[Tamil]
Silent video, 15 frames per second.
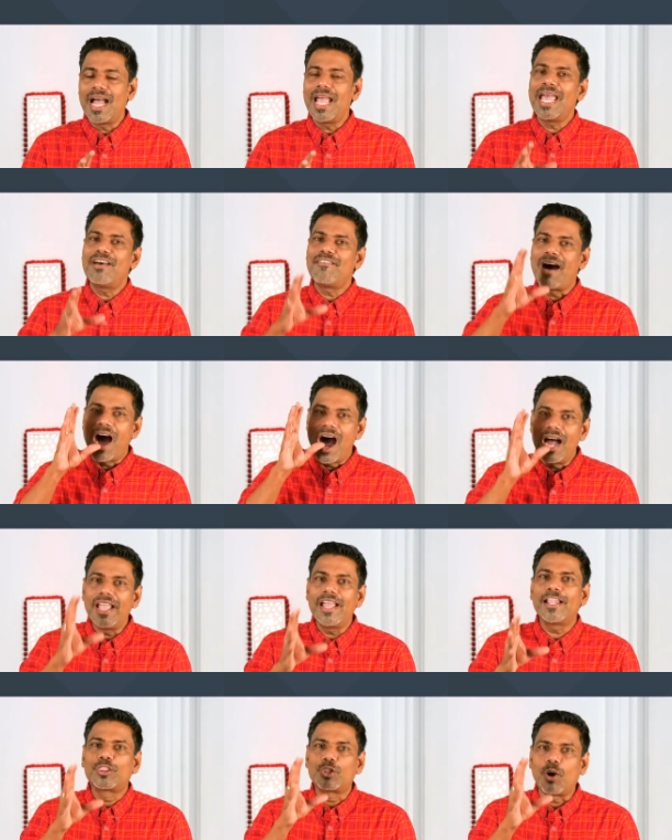ஐ ஹாவ்
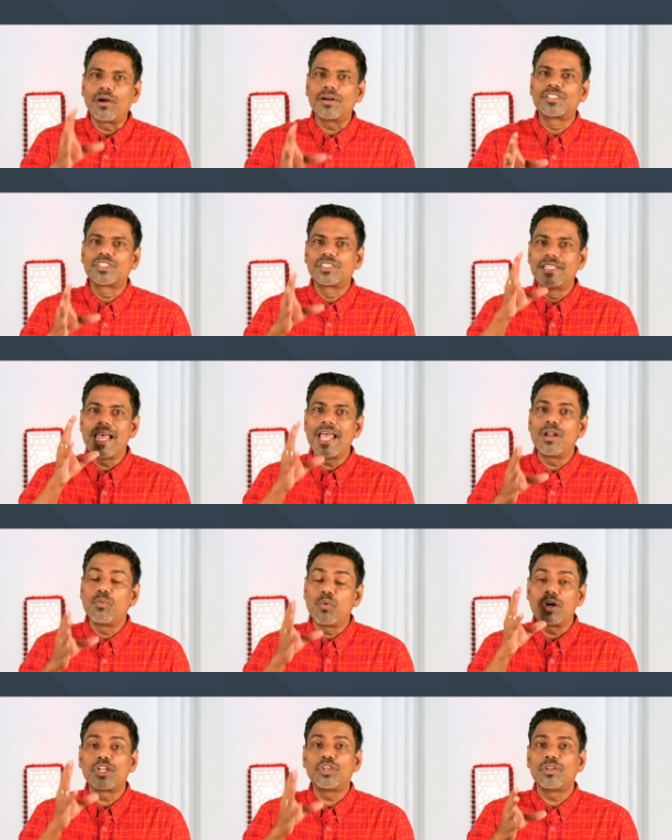ஹையர் தாட்ஸ் தேன்
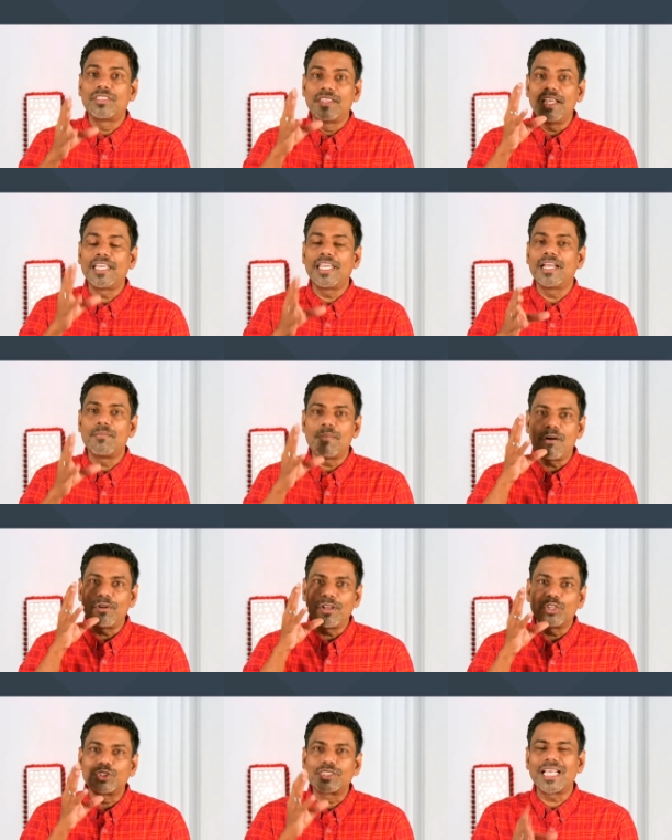வாட் யூஆர் திங்கிங்
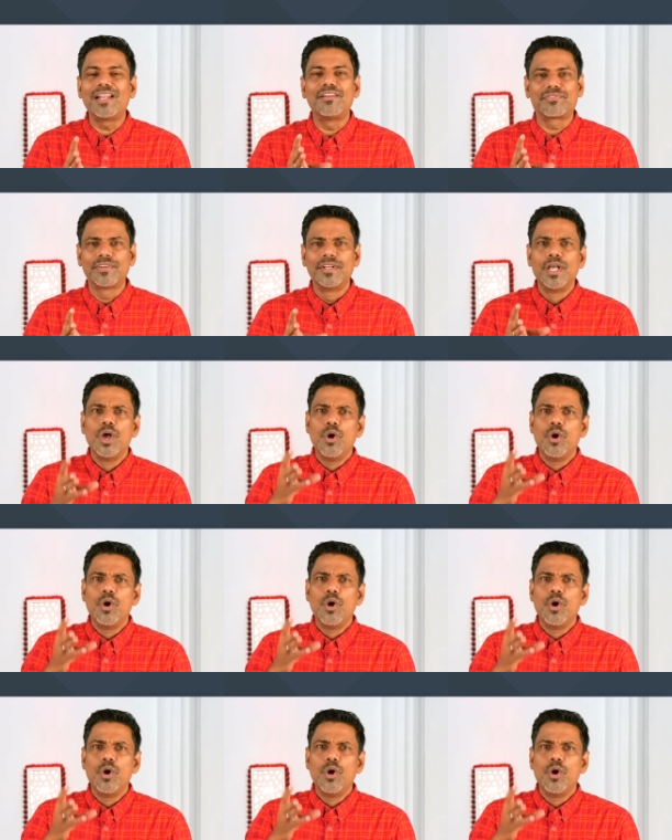அபவுட் யுவர் செல்ஃப்